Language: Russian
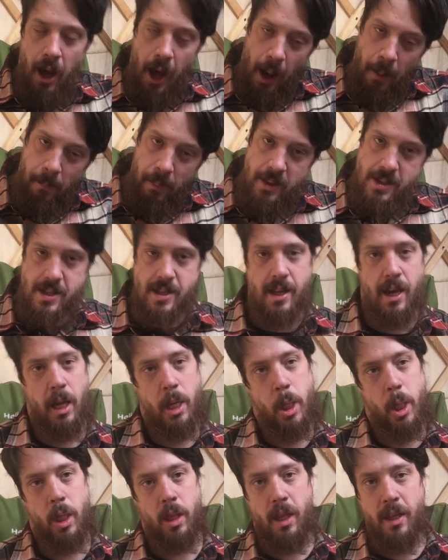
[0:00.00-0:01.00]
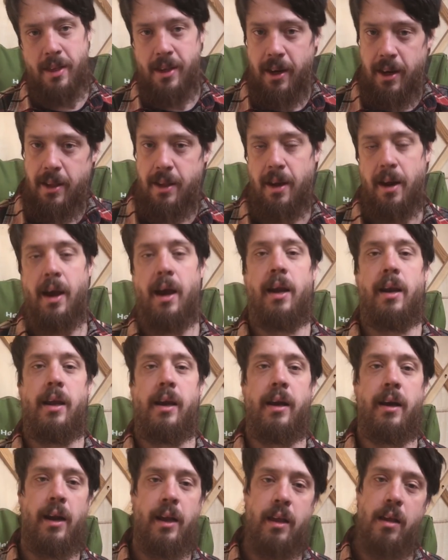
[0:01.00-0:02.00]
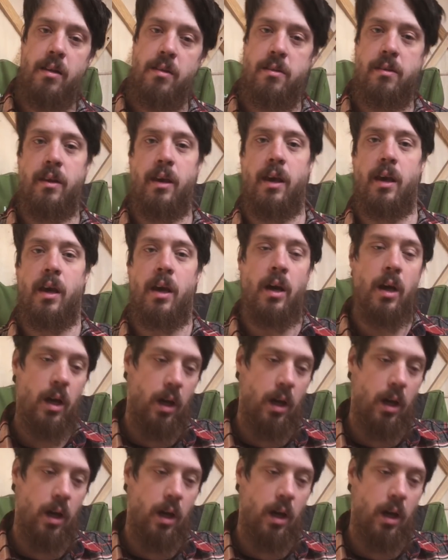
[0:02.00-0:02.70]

обозначенные территориальные границы,